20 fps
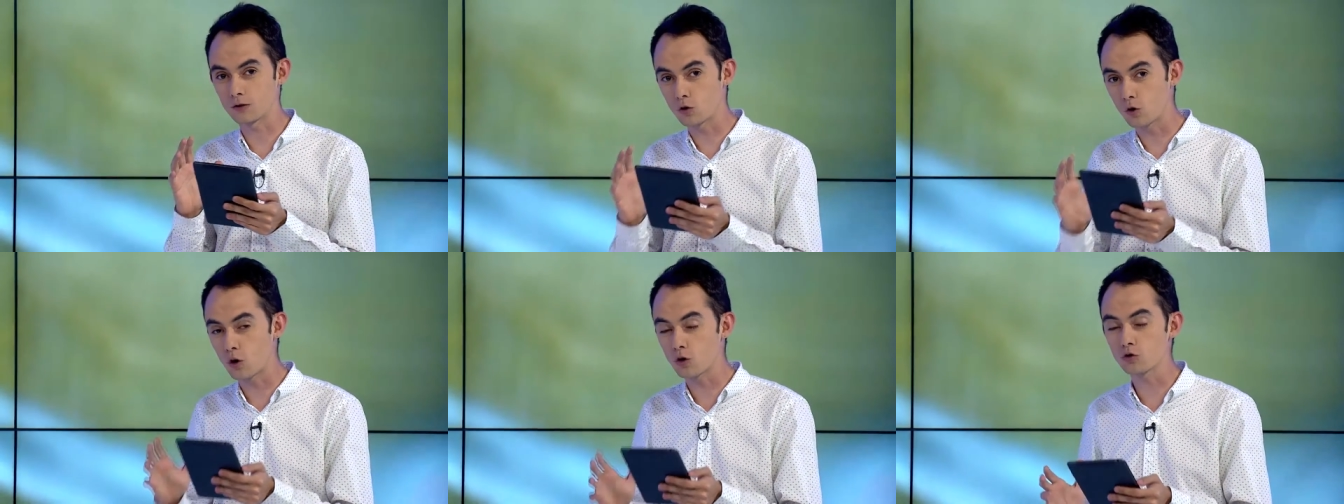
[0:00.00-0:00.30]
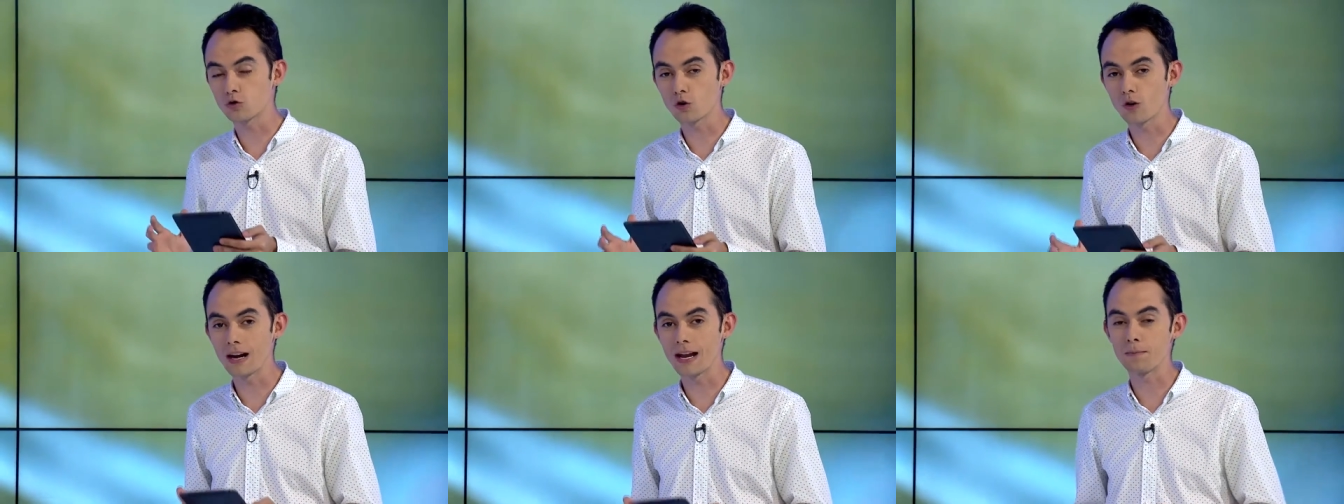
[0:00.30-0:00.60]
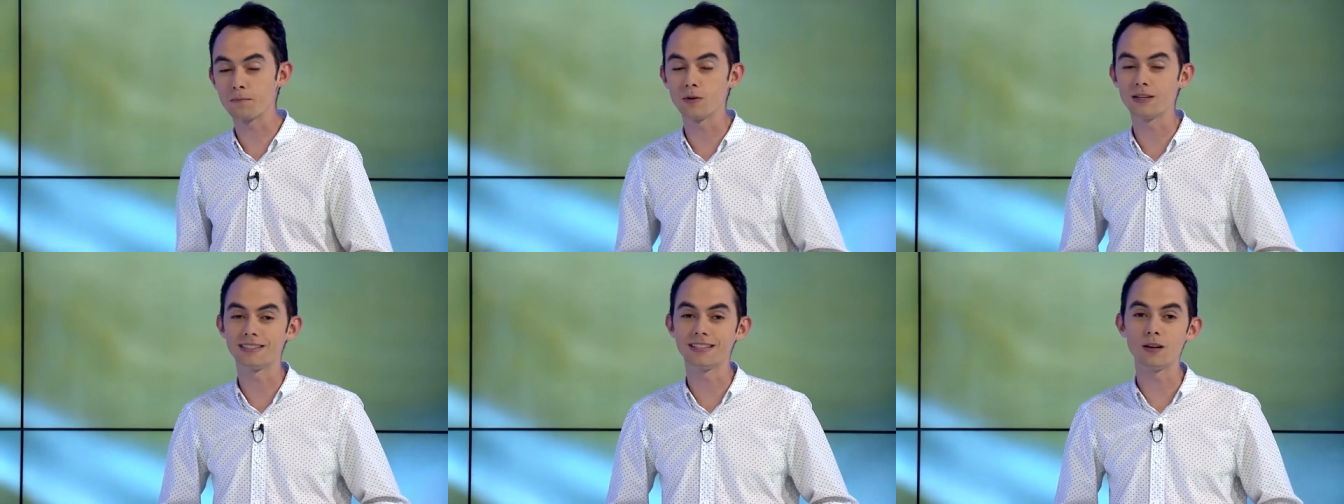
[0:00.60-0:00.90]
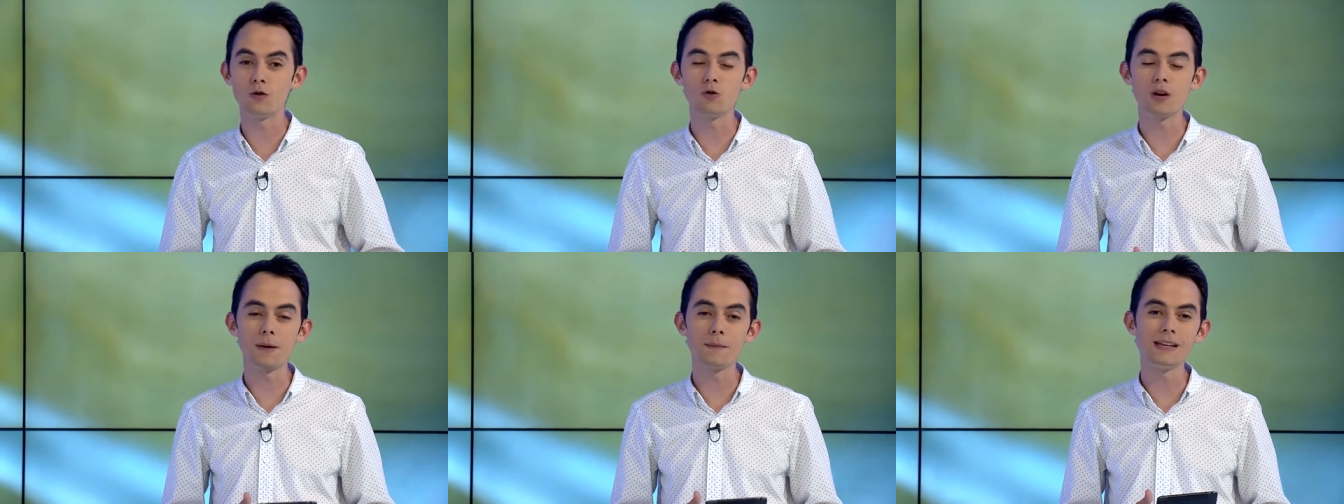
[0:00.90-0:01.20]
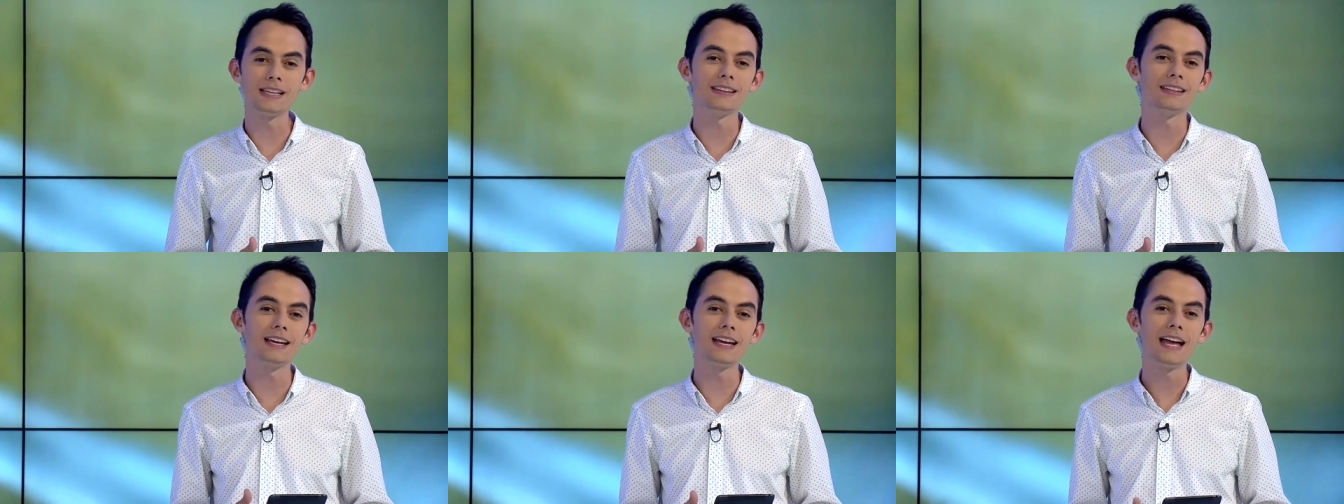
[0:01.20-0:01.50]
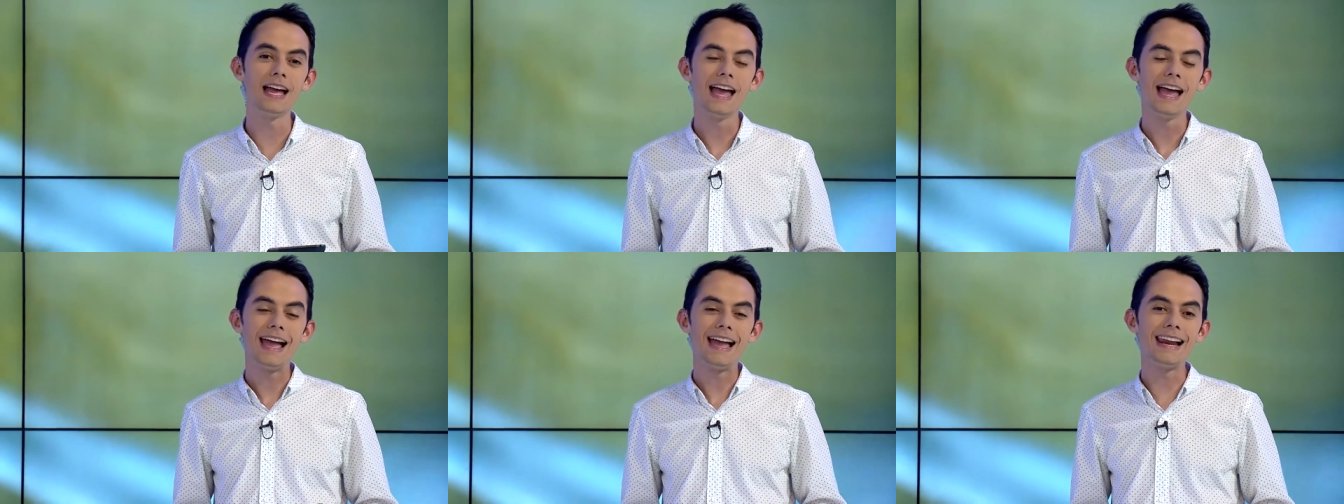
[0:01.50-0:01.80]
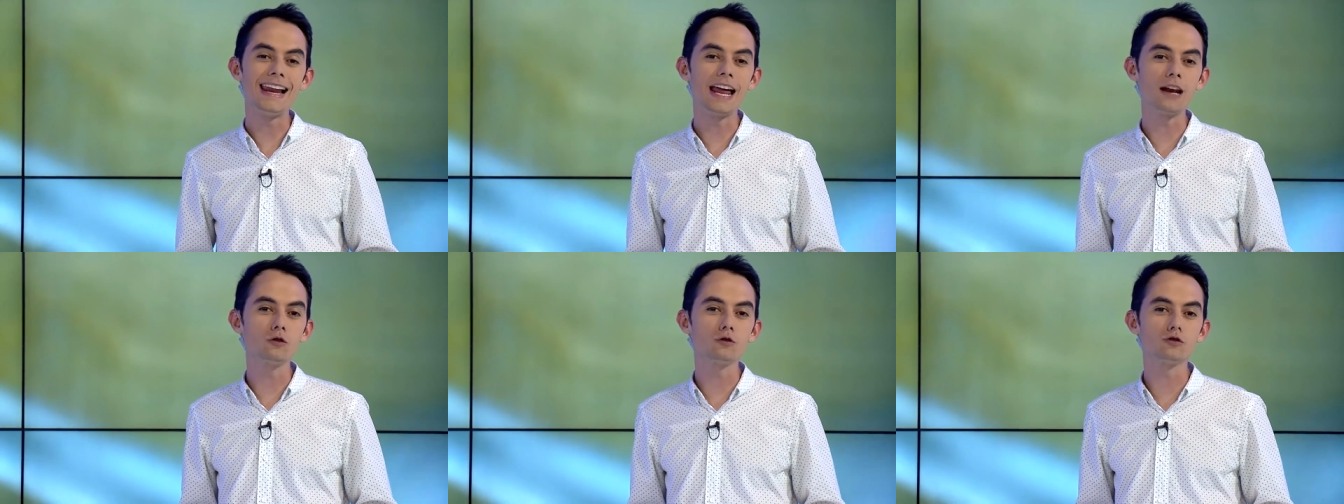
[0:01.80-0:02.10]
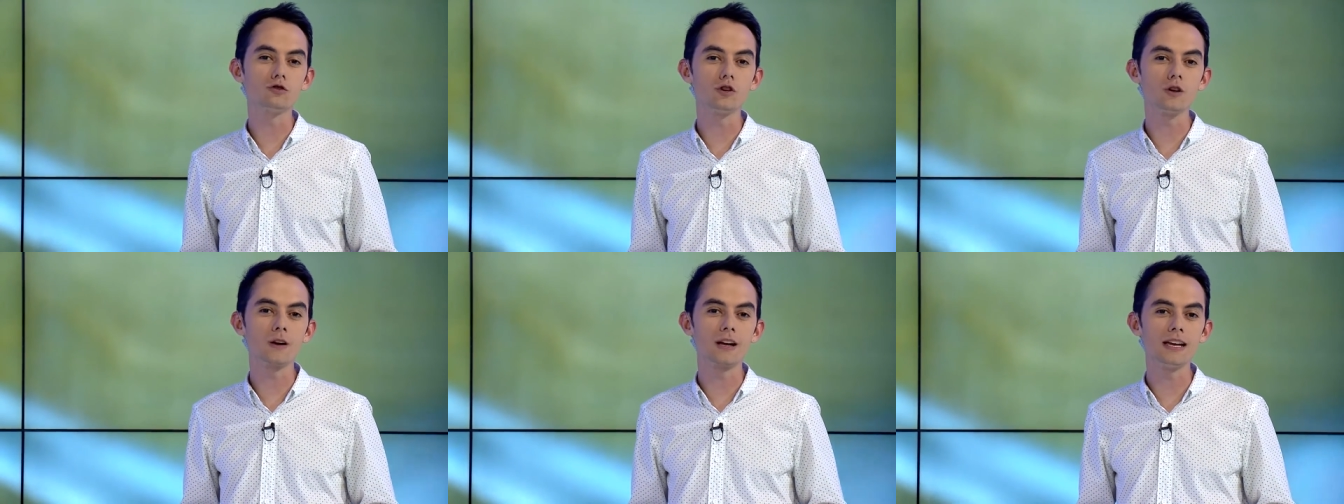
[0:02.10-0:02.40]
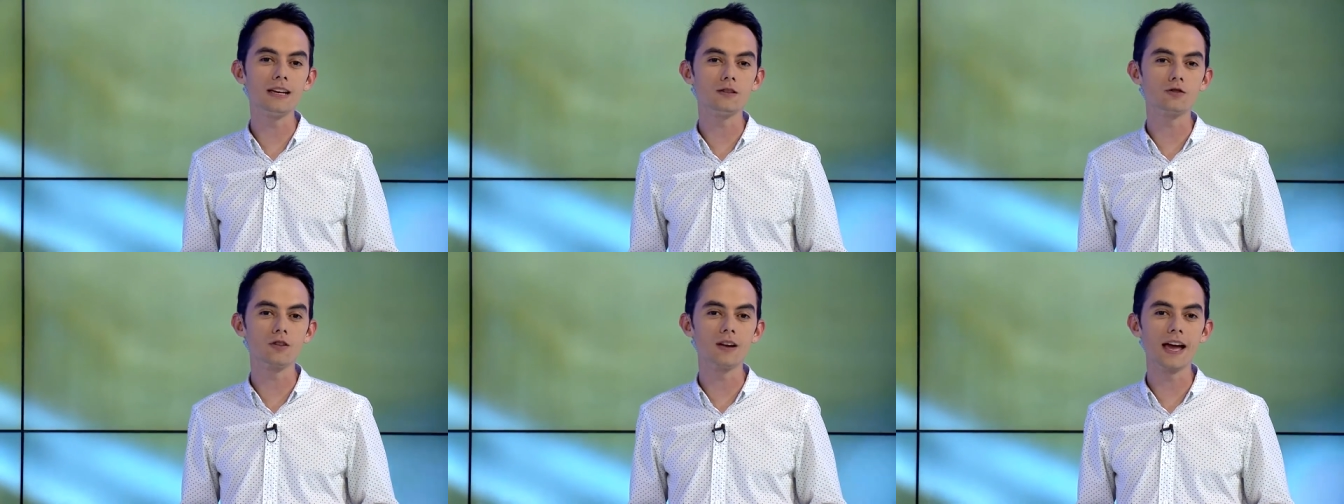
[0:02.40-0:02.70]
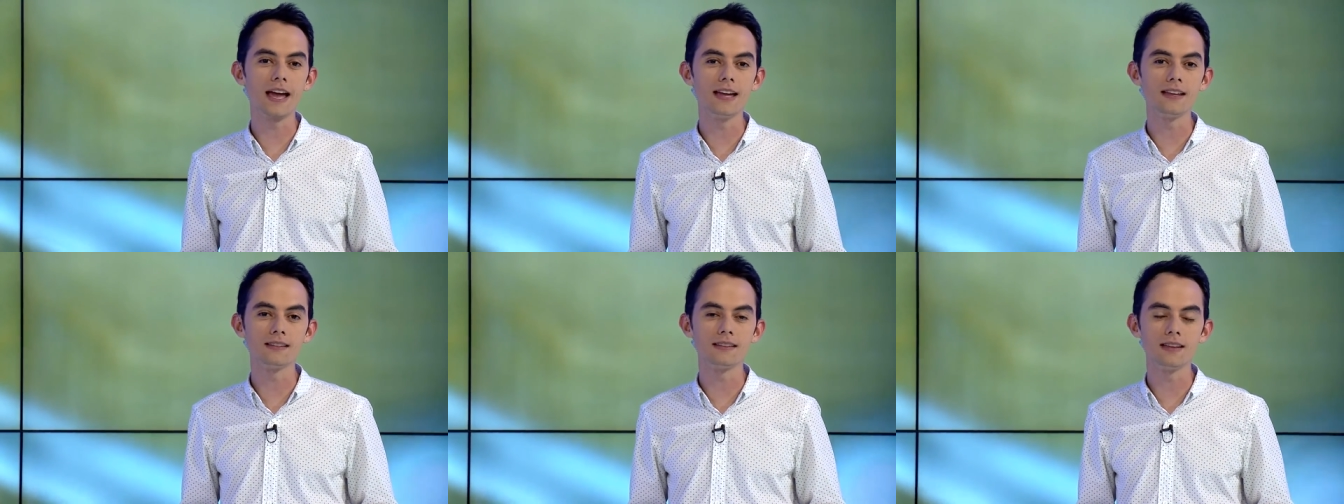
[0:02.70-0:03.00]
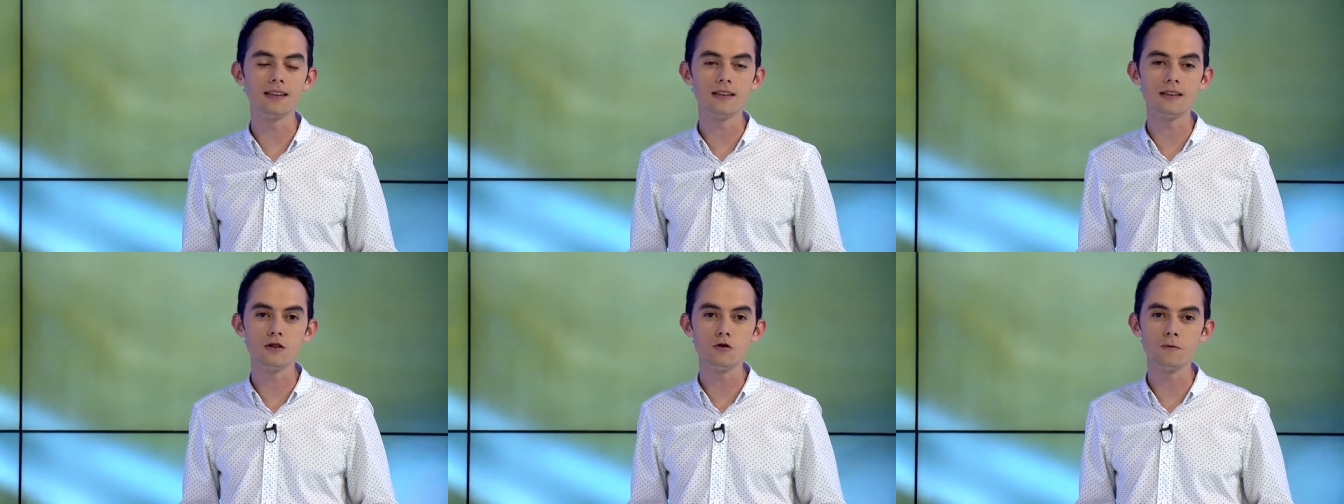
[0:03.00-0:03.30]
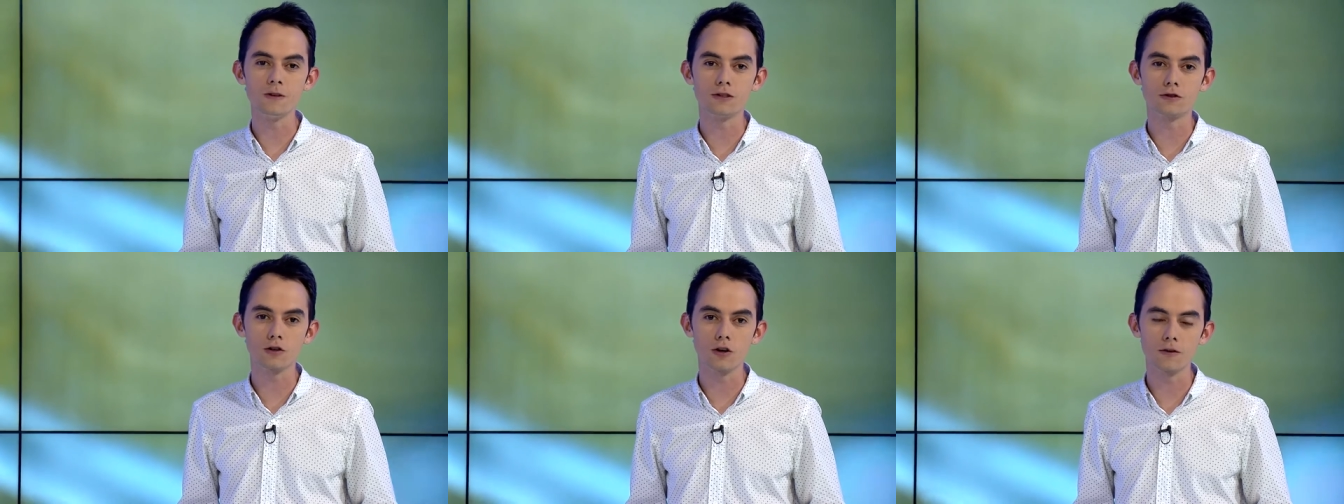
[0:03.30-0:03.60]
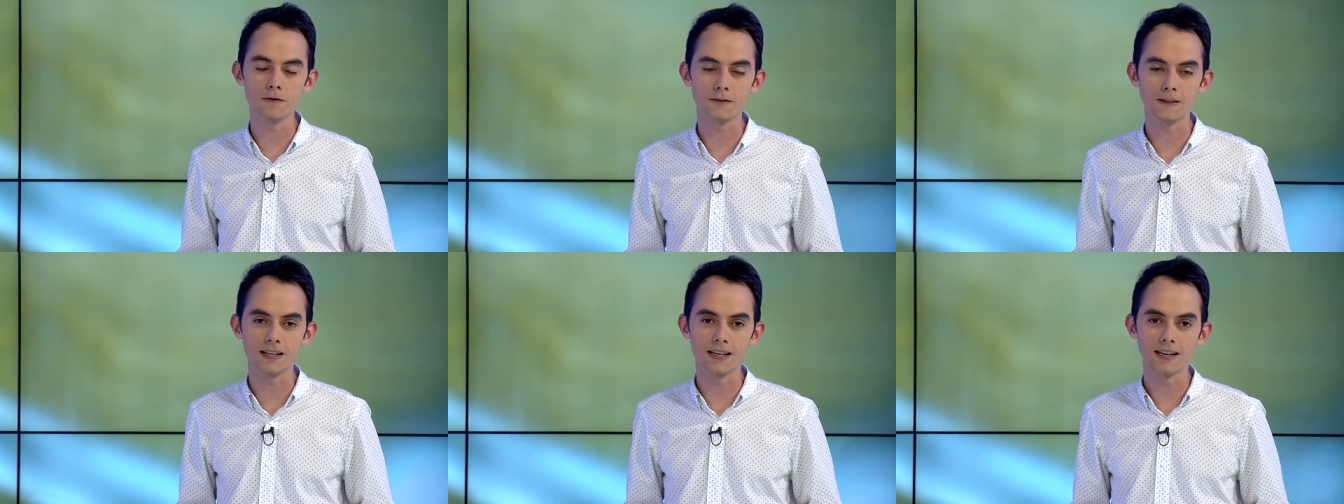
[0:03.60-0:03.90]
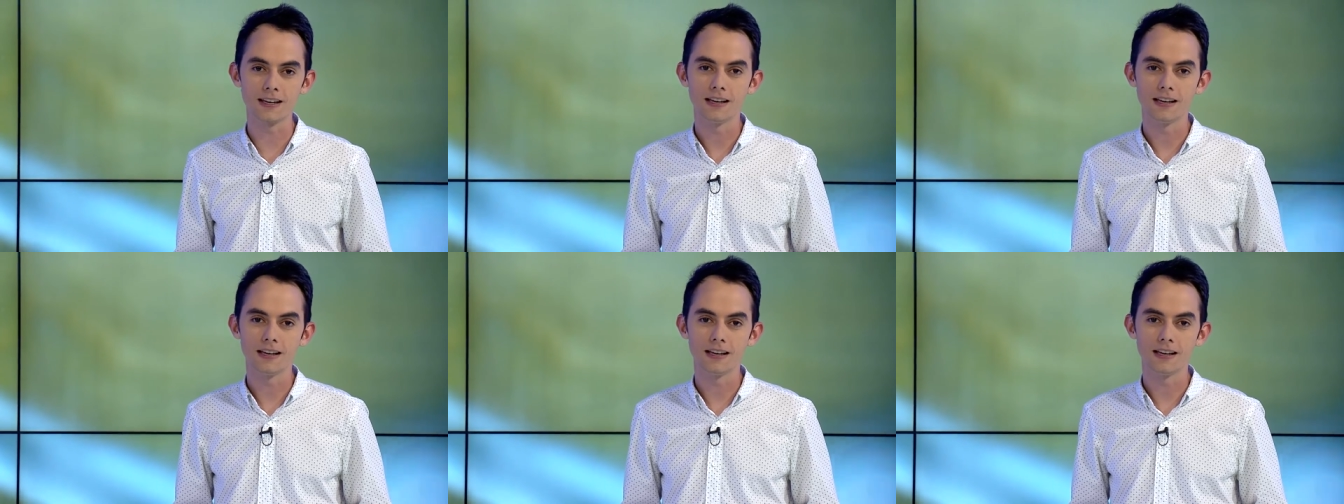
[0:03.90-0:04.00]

su consola, pues seguramente el anuncio que hizo la gente de Ubisoft